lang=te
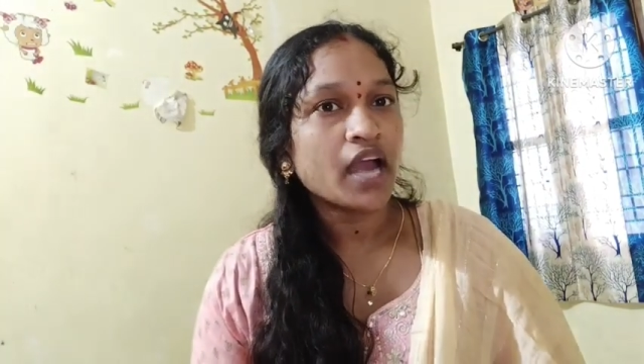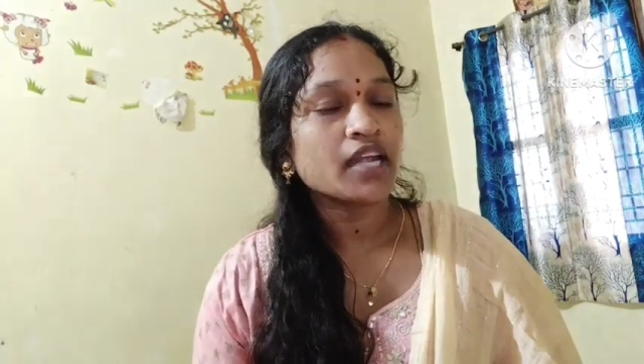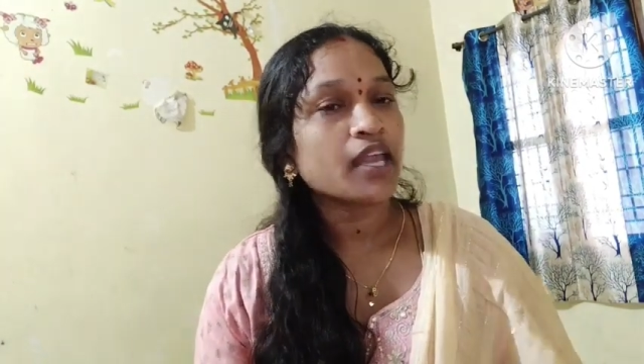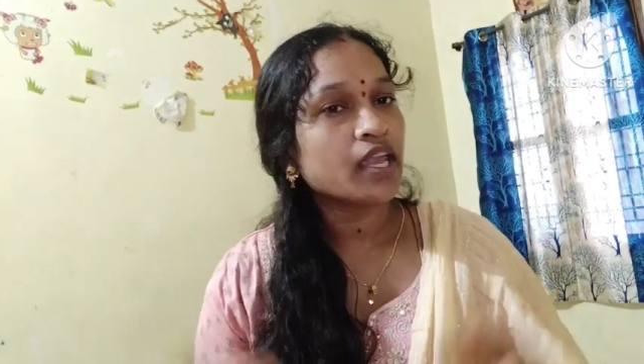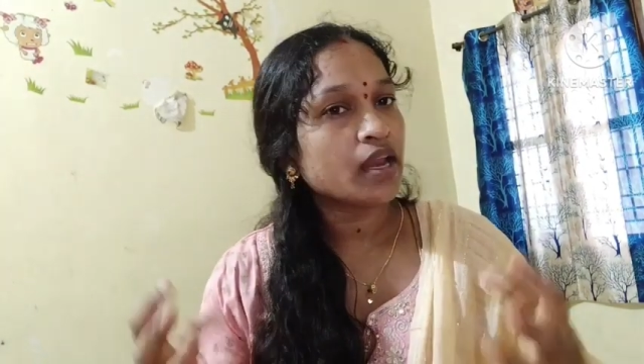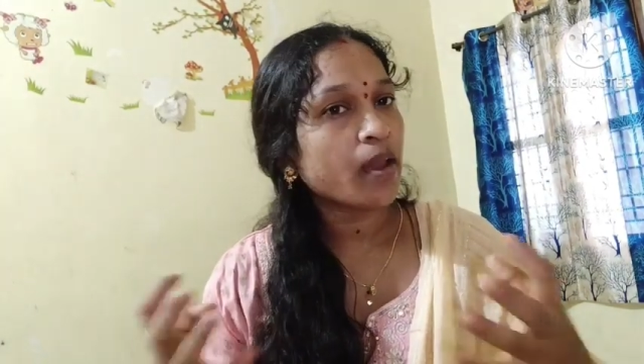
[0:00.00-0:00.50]

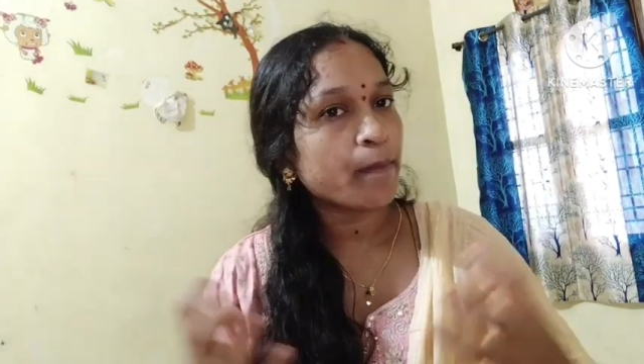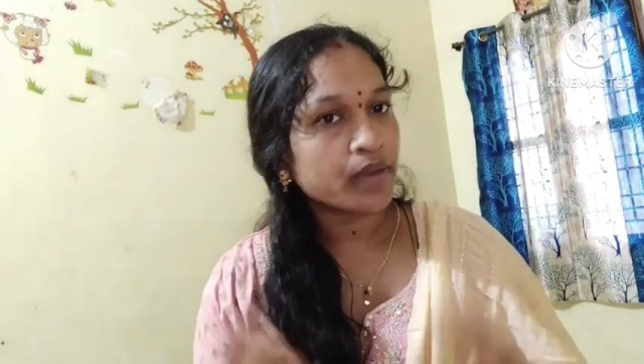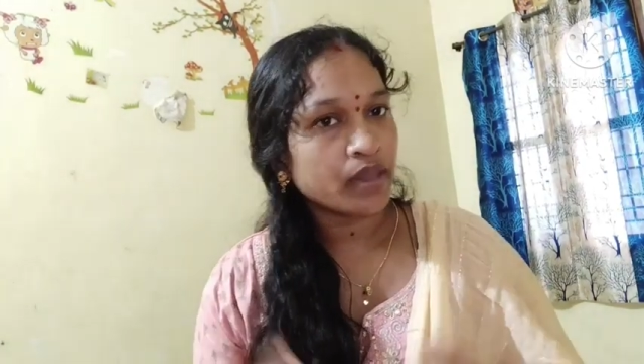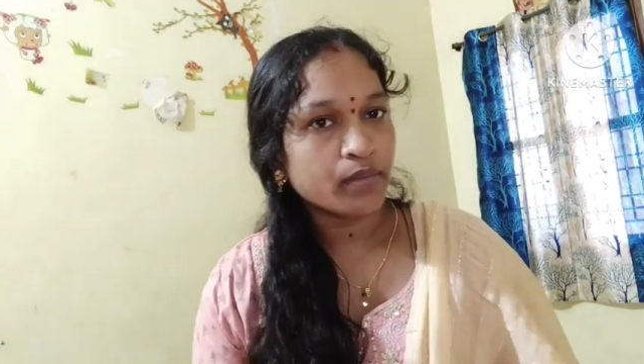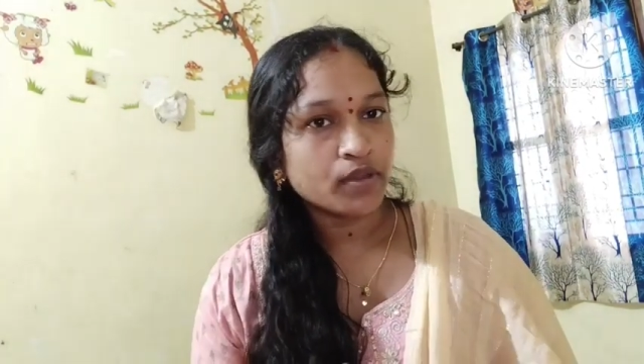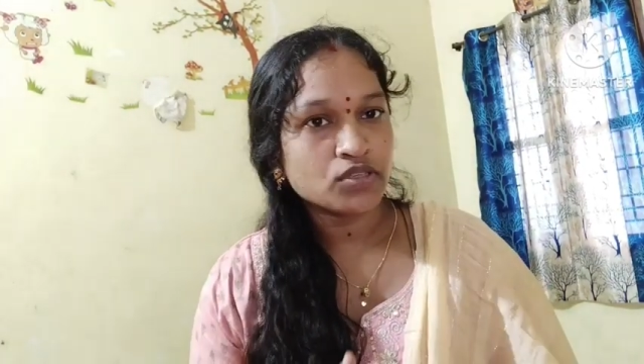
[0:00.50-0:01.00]
అంటే ఇలా
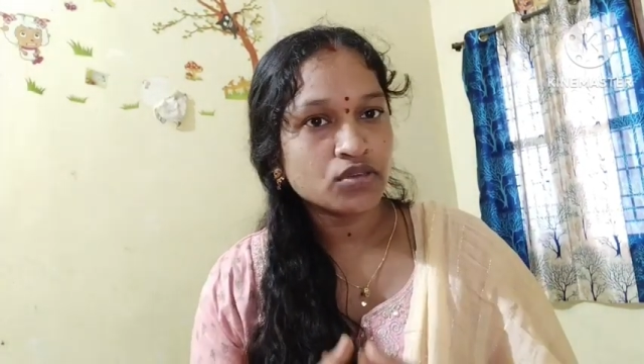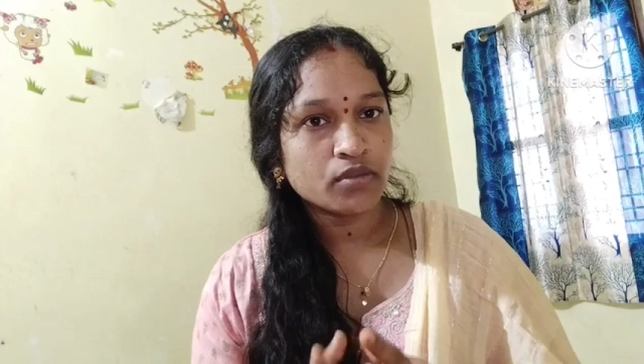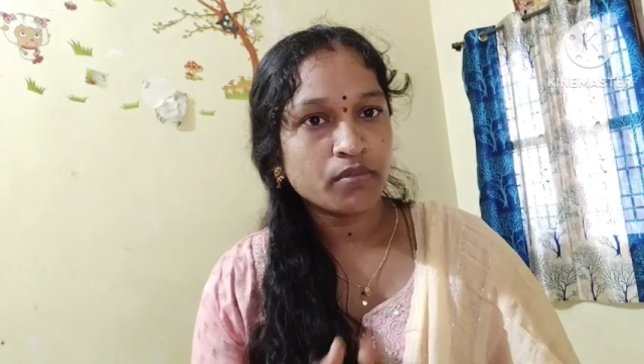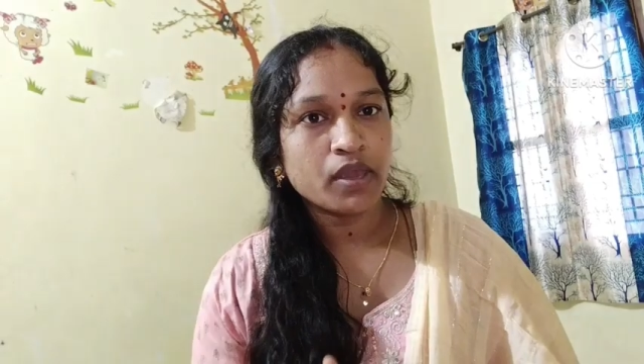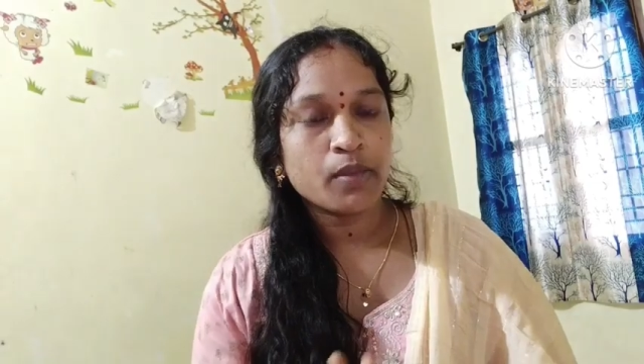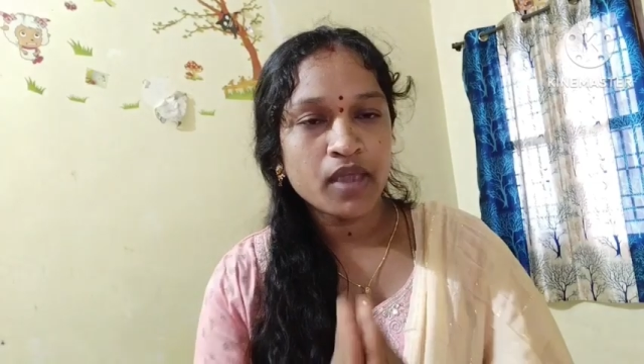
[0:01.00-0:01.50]

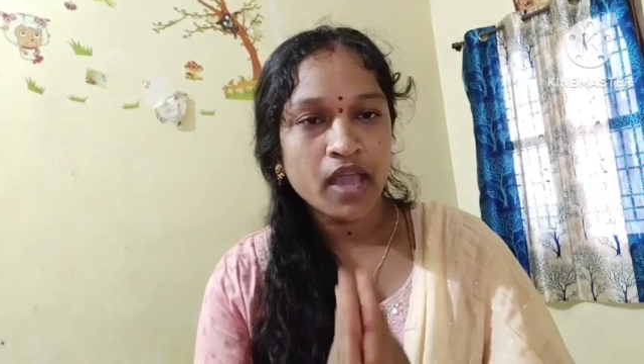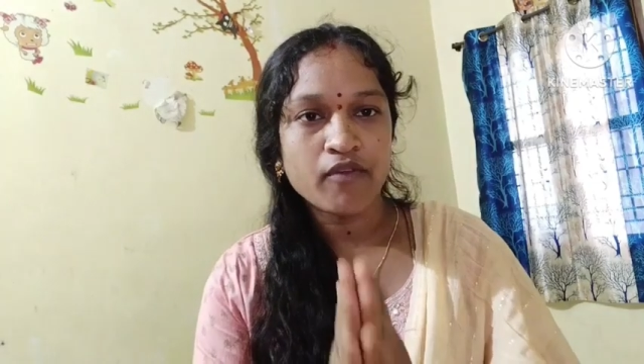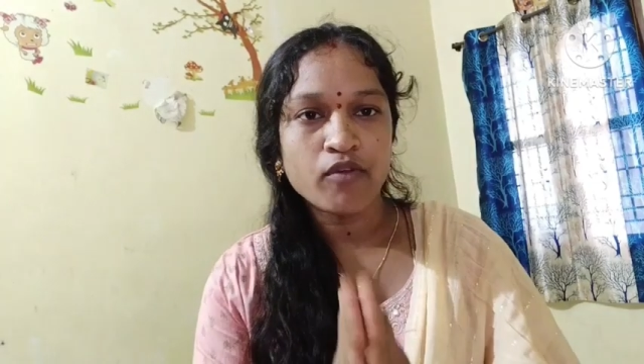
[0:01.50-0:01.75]
ప్రీమెచ్యూర్ బేబీ